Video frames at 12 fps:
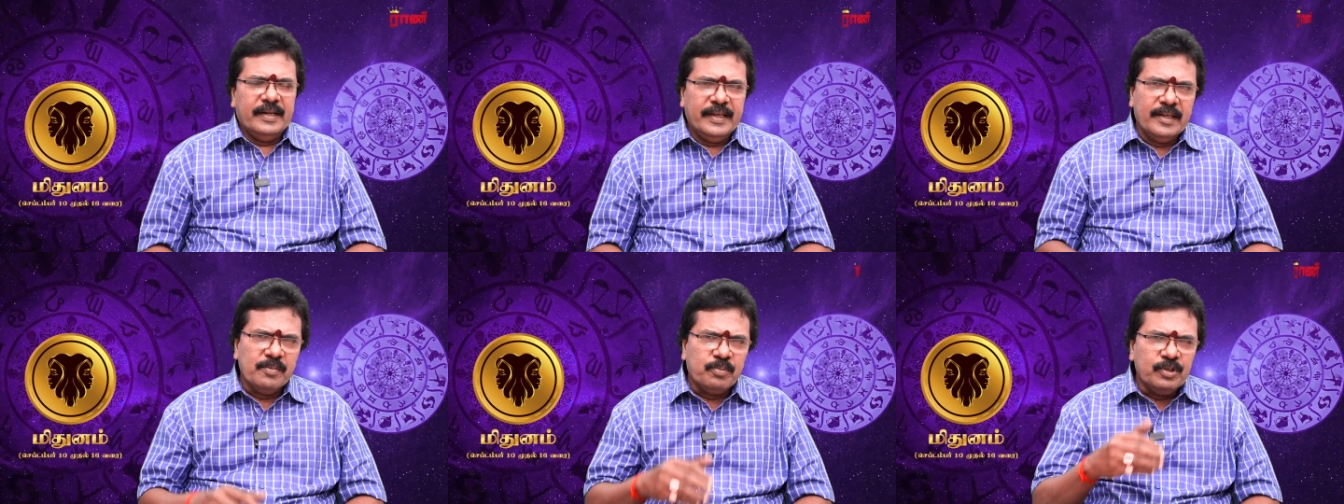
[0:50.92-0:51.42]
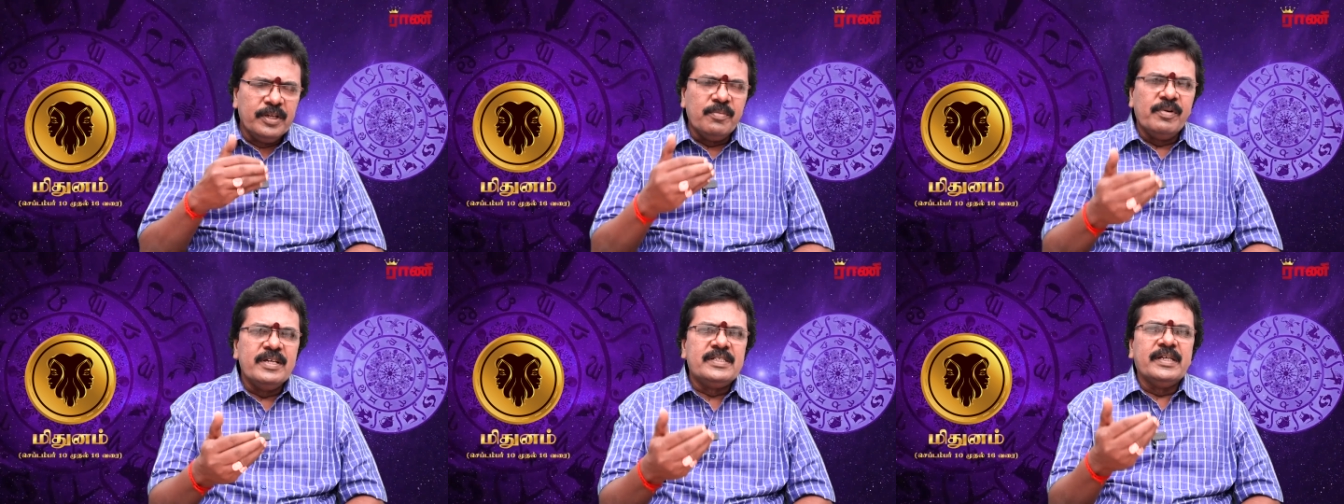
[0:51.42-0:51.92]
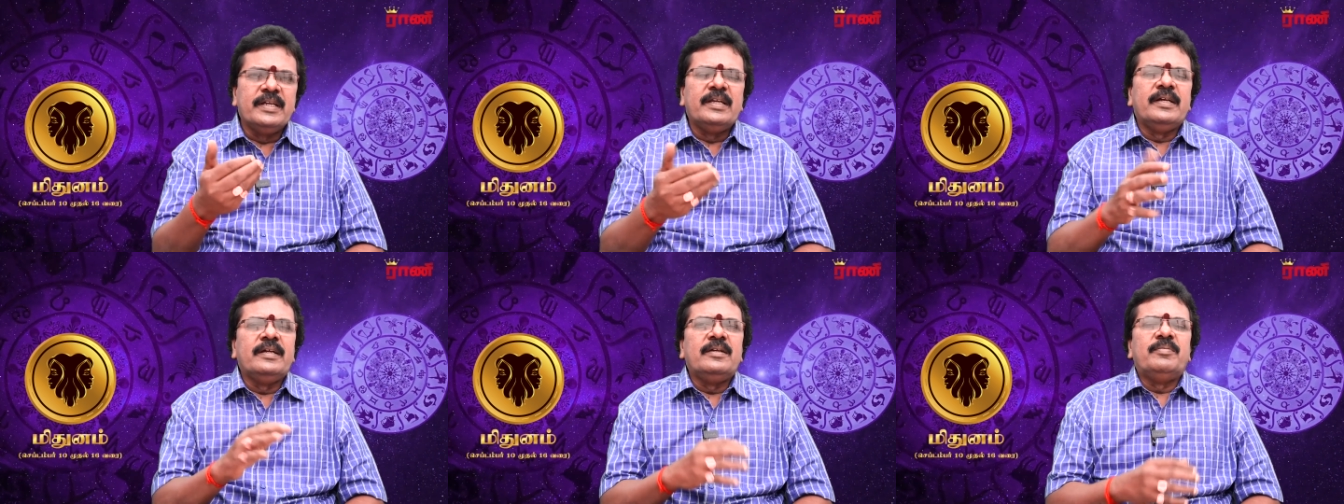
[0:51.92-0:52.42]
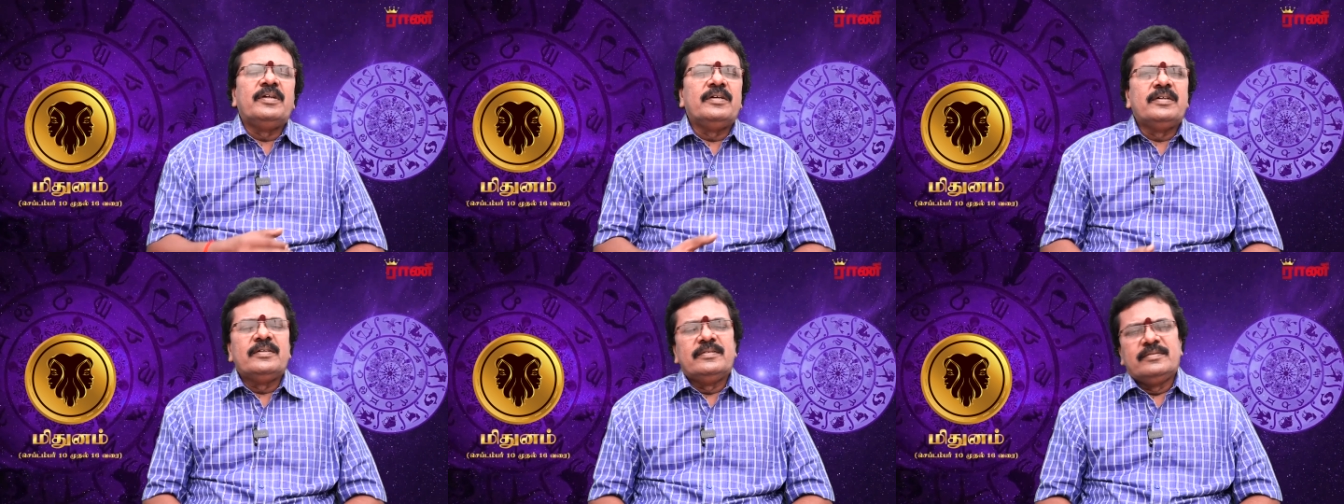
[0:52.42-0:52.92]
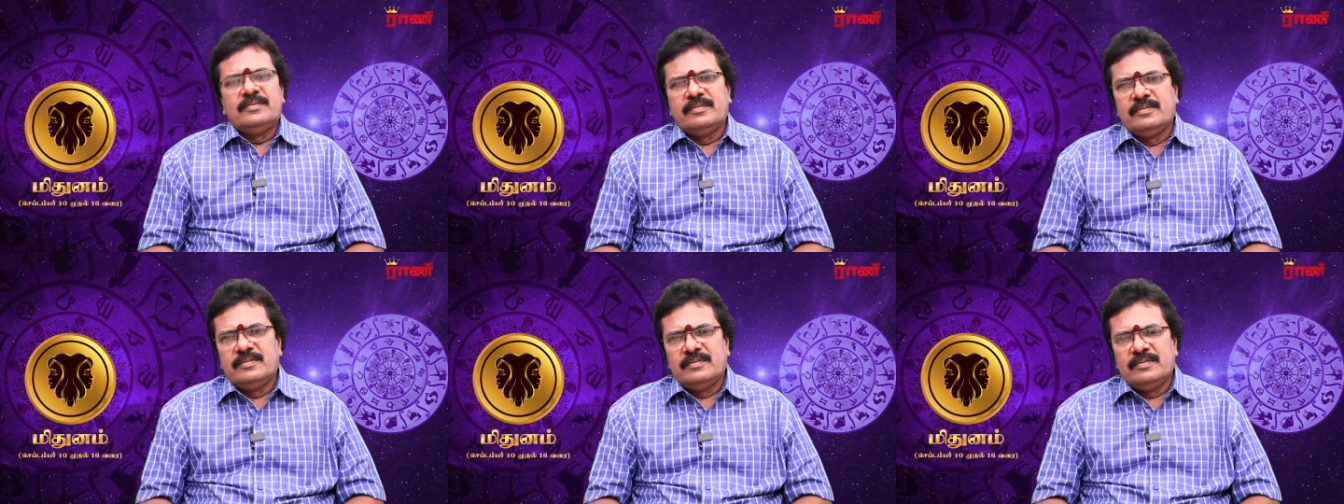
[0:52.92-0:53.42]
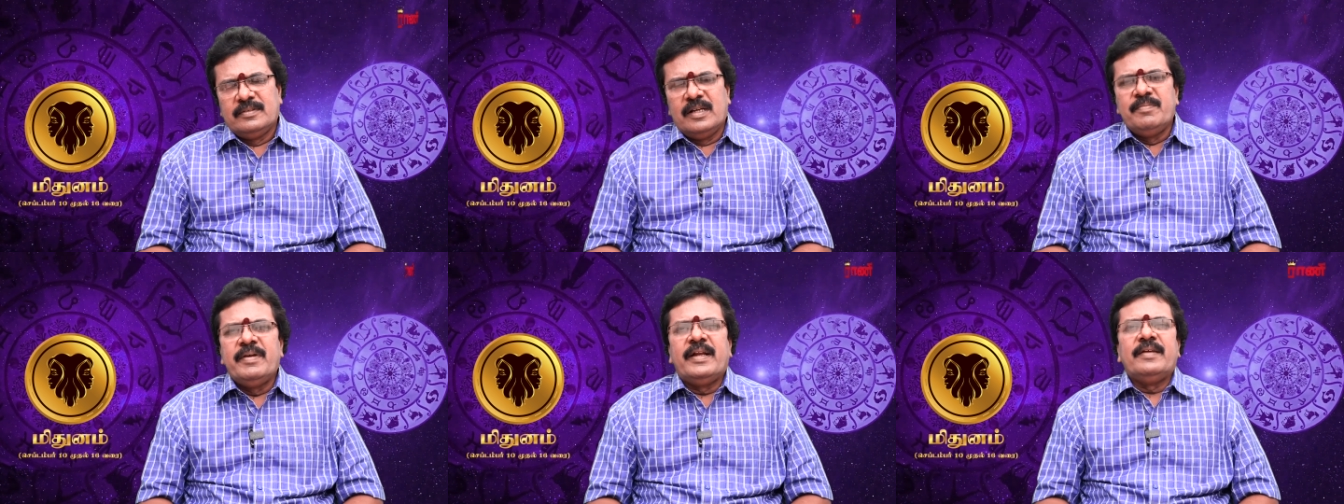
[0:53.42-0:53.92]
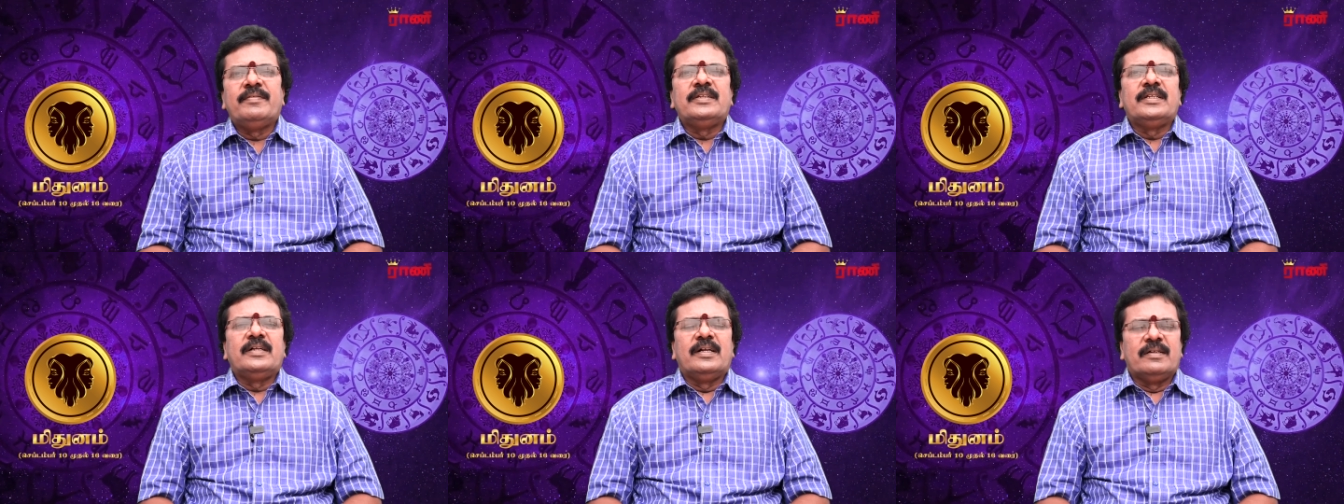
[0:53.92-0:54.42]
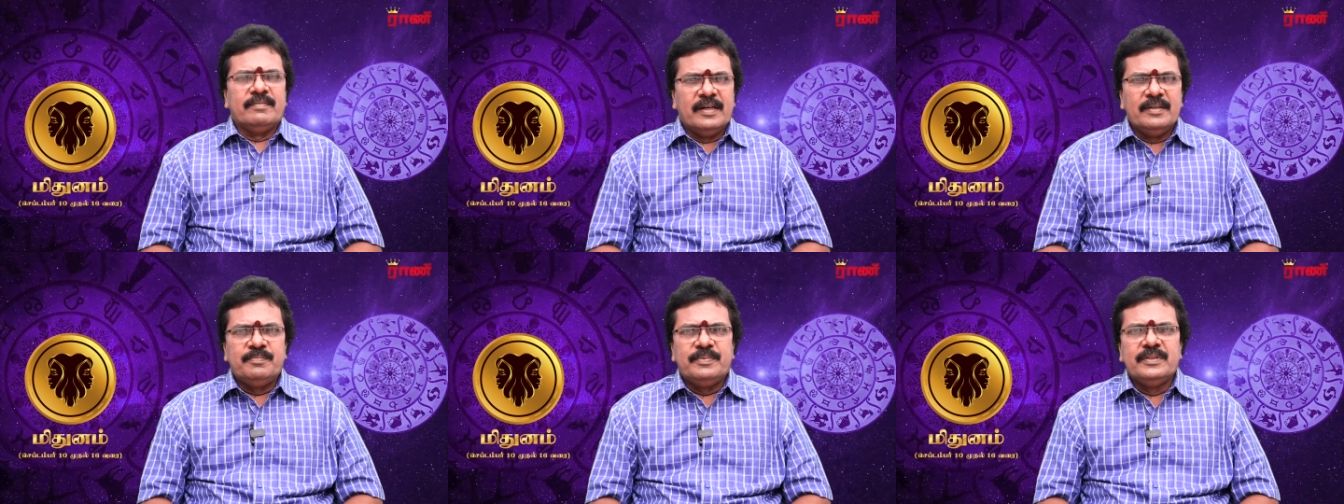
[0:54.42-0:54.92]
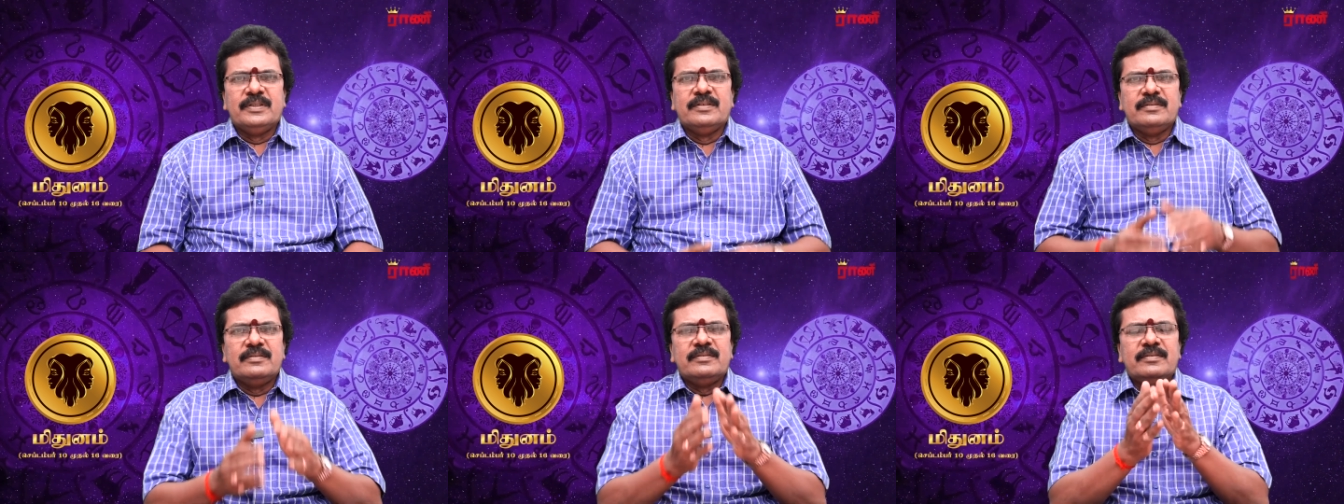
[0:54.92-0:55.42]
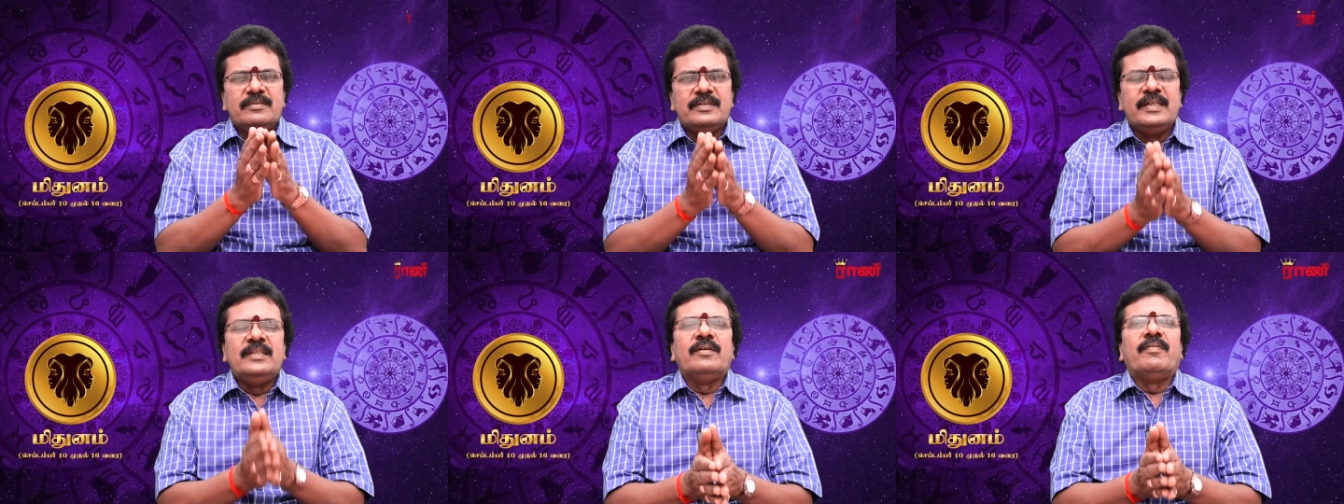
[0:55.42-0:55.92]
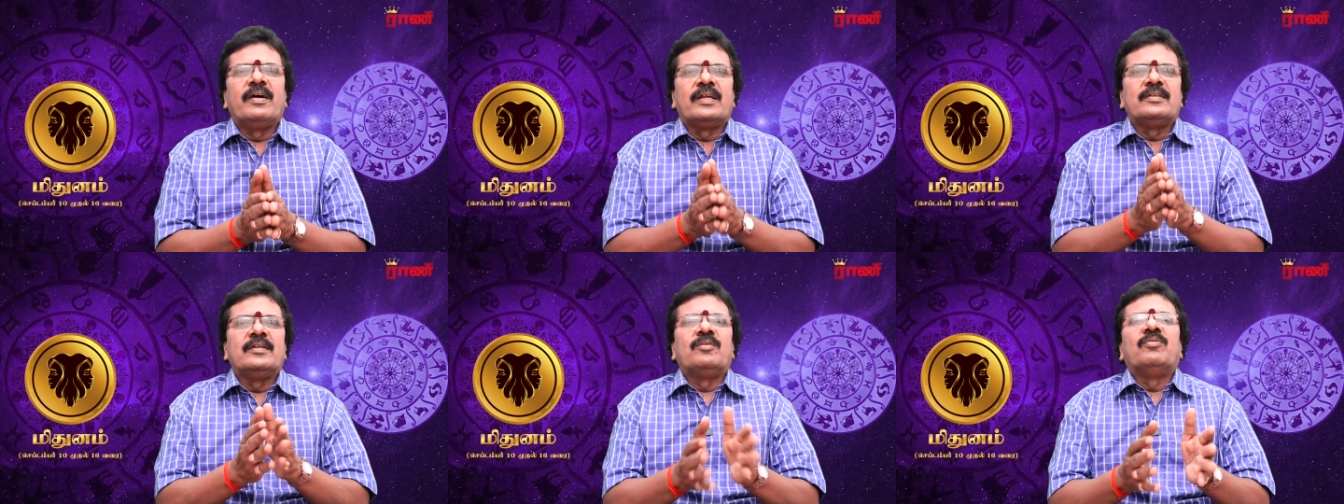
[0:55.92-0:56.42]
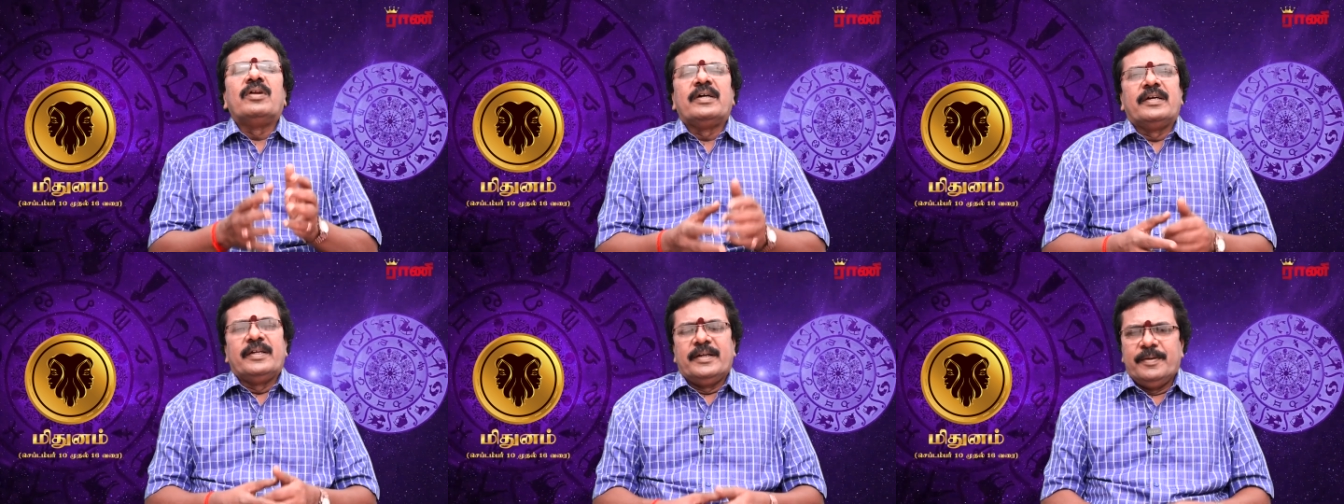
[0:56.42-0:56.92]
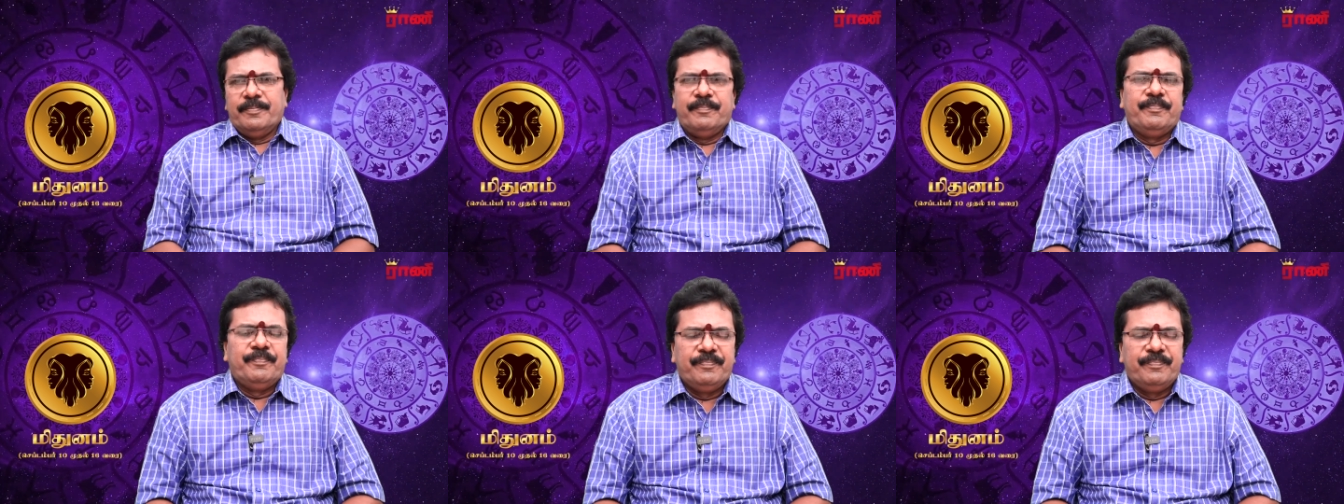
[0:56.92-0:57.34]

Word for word: நீங்கள் புதிய முயற்சிகளில் ஈடுபட்டு நன்மை அடைவதற்கான வாய்ப்பு இந்த வாரத்தில் உங்களுக்கு இருக்குது